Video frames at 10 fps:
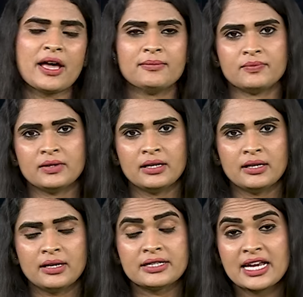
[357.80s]
భయం
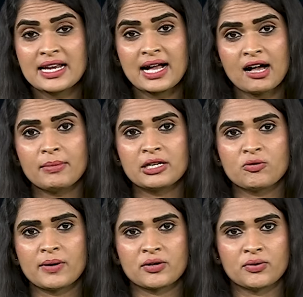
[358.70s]
చైనా
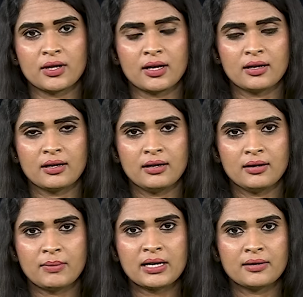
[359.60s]
గవర్నమెంట్కు పట్టుకుంది
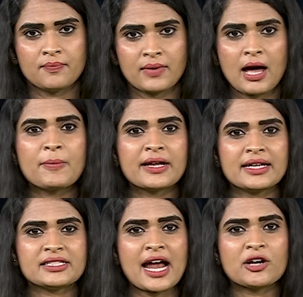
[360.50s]
బట్
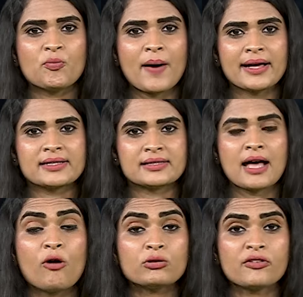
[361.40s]
అప్పటికే షాడో బ్యాంక్స్
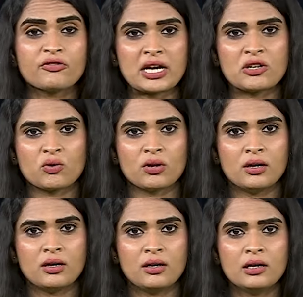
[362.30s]
అవుట్ ఆఫ్ కంట్రోల్
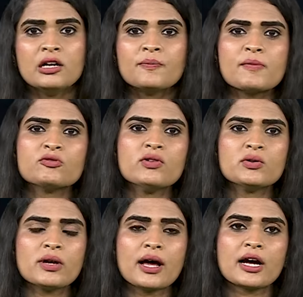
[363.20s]
ప్రభుత్వం
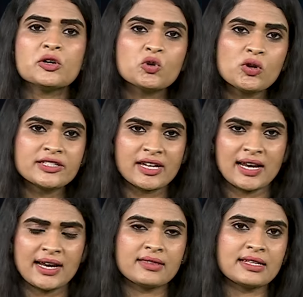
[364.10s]
కూడా కంట్రోల్
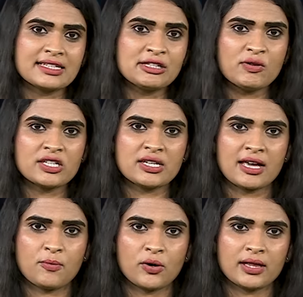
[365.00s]
చేయలేనంత సిచ్యువేషన్
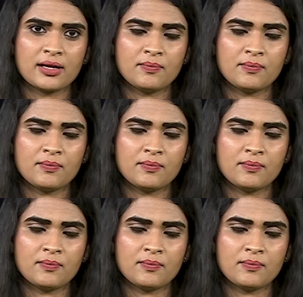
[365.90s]
అయిపోయింది